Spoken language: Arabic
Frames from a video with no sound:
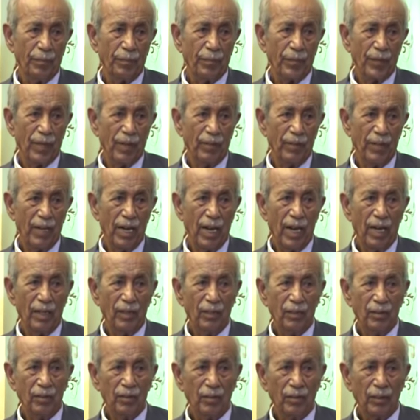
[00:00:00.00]
فيها
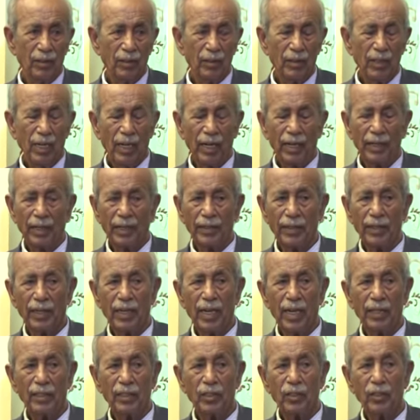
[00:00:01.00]
هكذا
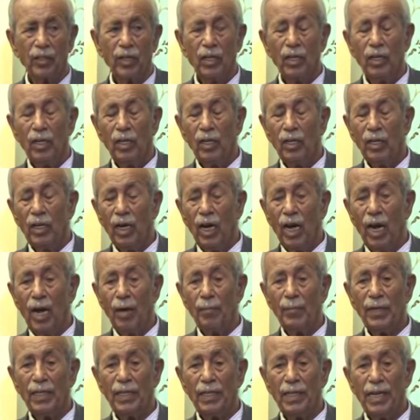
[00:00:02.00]
كانت
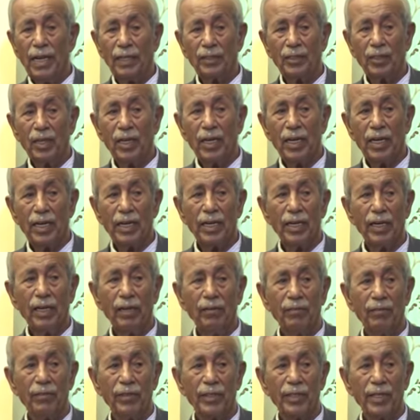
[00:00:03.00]
عامل لاسلكي
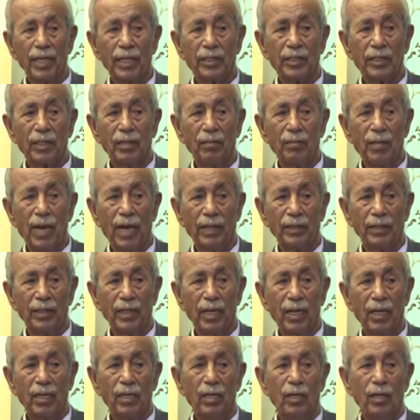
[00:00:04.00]
في جيش البادية